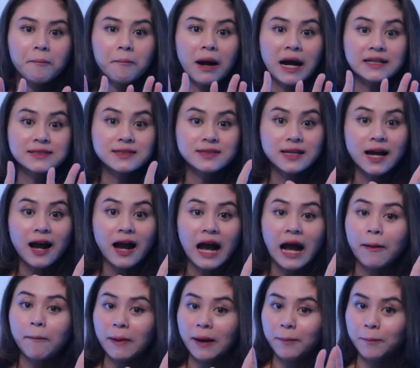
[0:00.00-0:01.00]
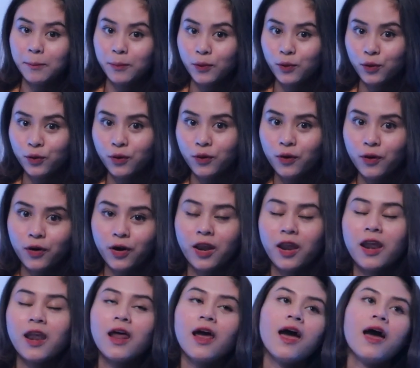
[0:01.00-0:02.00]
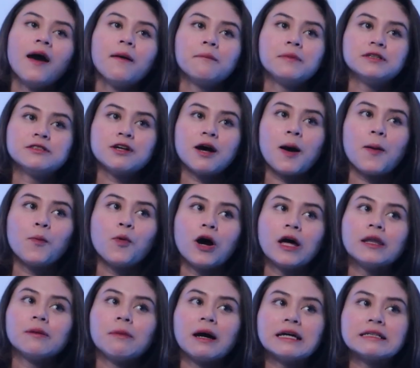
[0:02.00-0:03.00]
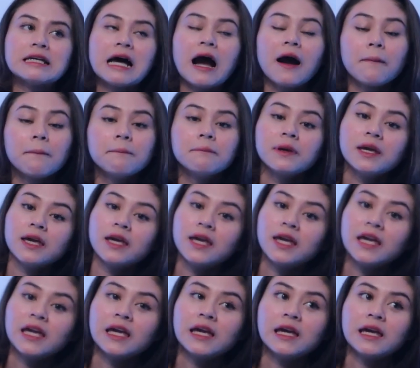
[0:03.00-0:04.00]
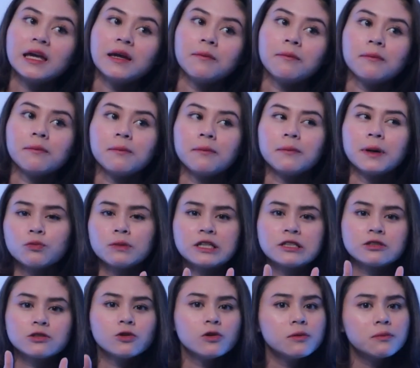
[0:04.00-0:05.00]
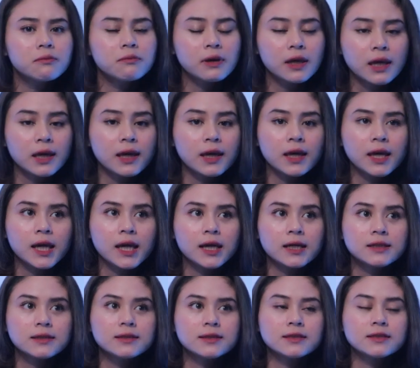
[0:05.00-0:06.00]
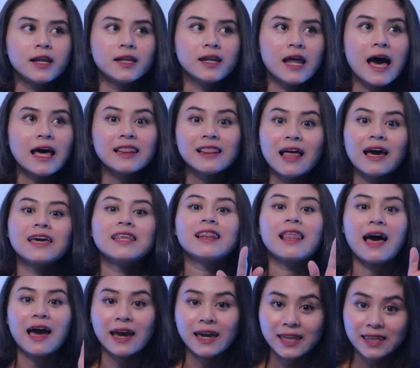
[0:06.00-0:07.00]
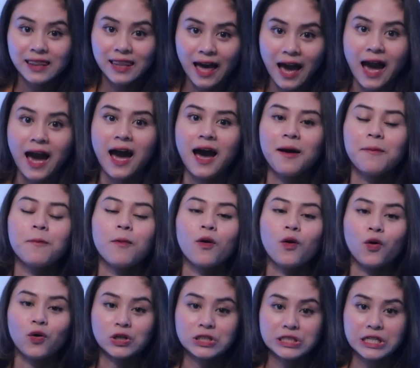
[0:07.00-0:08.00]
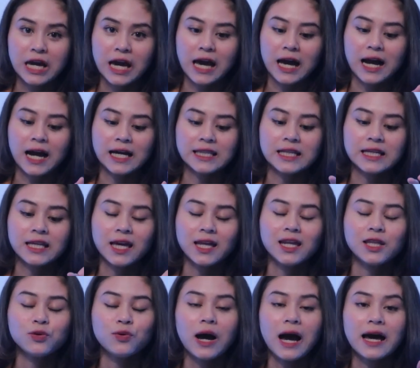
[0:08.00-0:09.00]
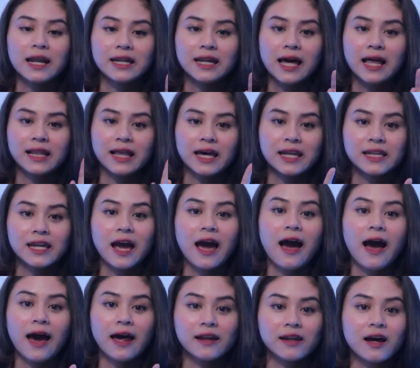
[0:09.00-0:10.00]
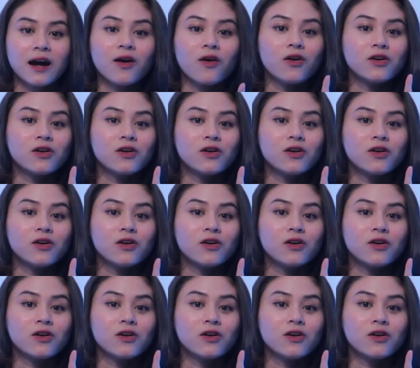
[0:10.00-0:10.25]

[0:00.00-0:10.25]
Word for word: masak apapun bisa buat masak mie, tumis-tumis, dan lain-lain lah pokoknya. Katanya ini tuh andalannya anak